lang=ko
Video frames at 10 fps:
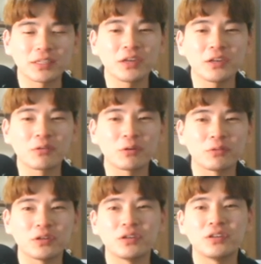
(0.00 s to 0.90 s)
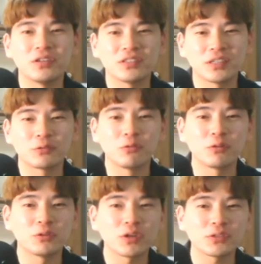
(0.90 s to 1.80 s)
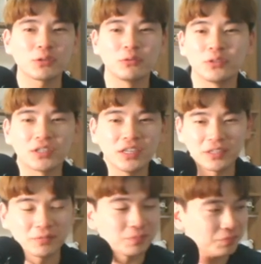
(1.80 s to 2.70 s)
생기더라고요. 진짜 소름이 쫙쫙 돋는데,